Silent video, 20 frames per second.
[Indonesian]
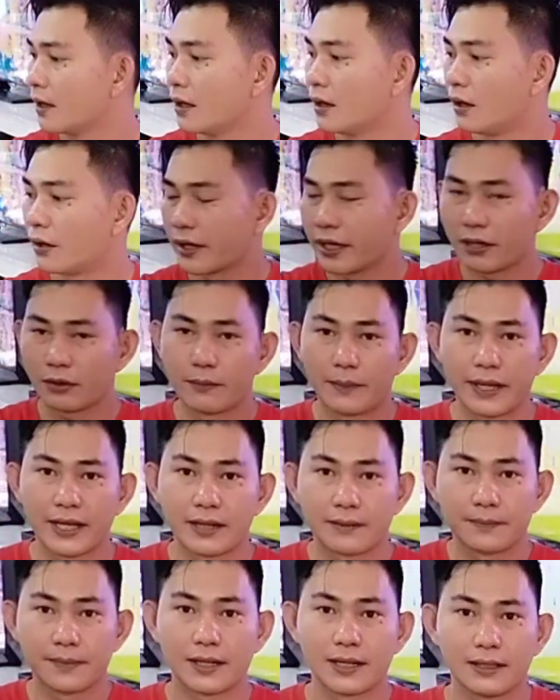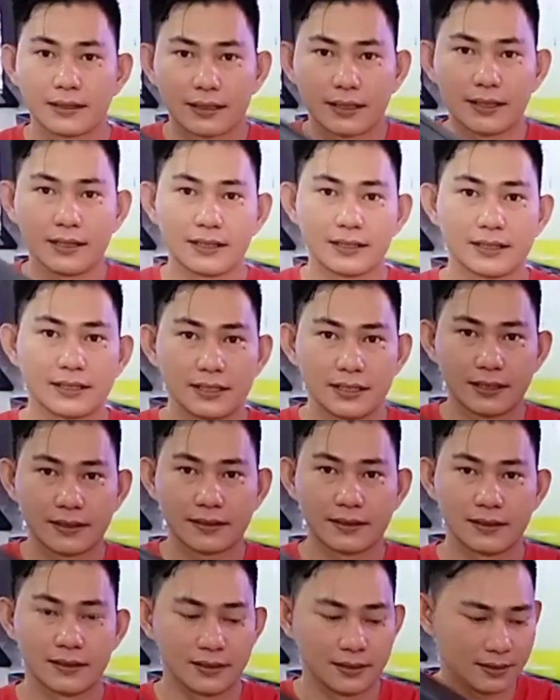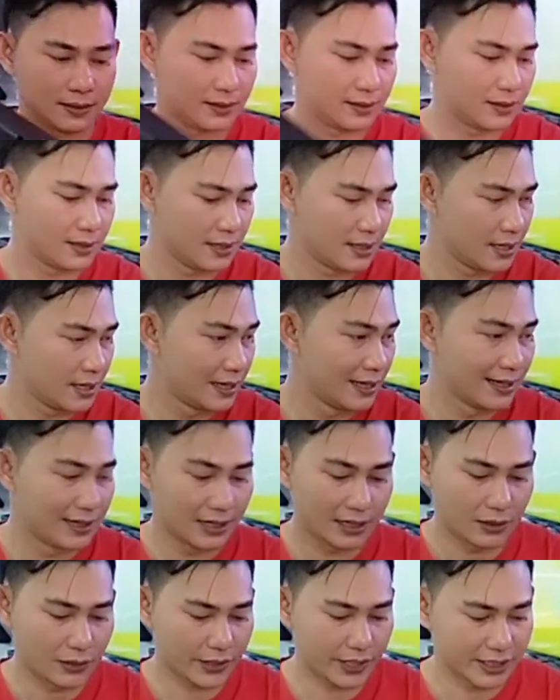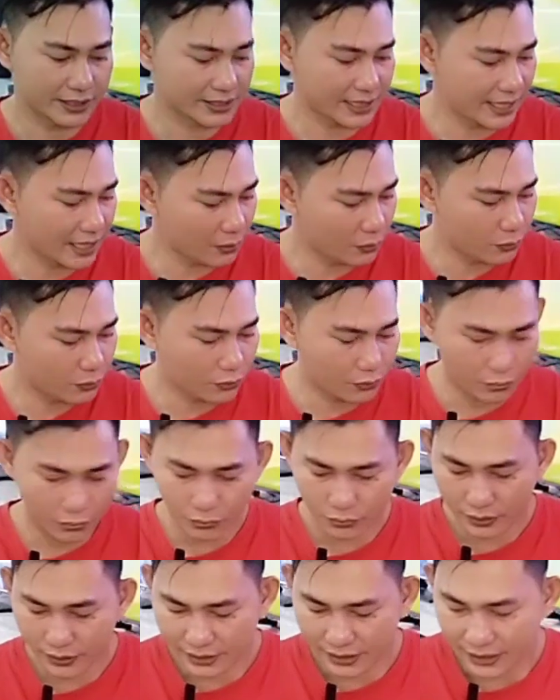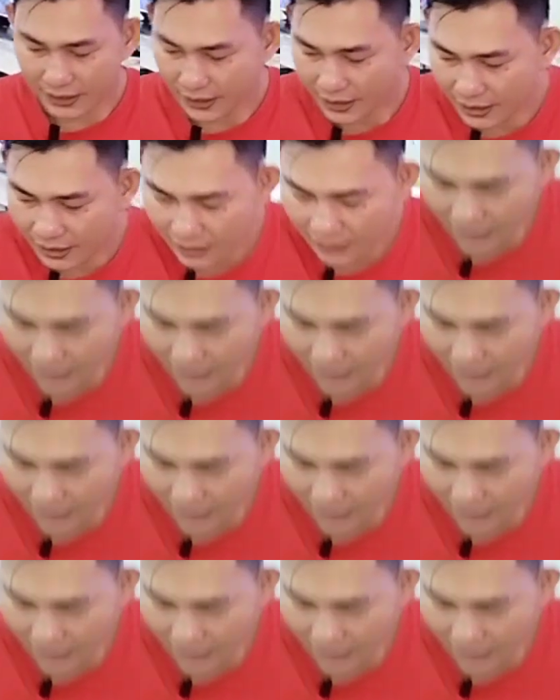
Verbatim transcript: Oke, lumayan berat ya ini. Oke, saya ukur dia